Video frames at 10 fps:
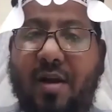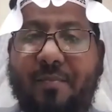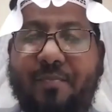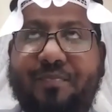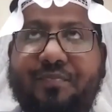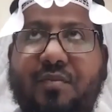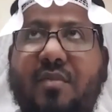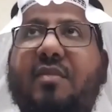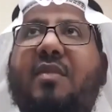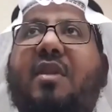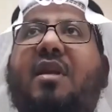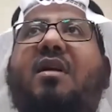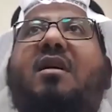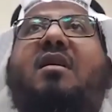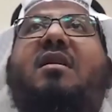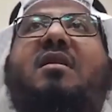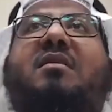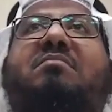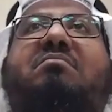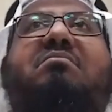وضاقت عليهم
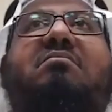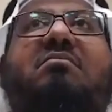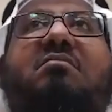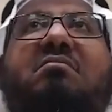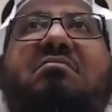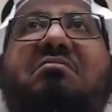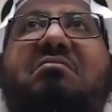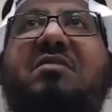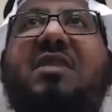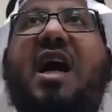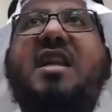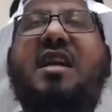أنفسهم وظنوا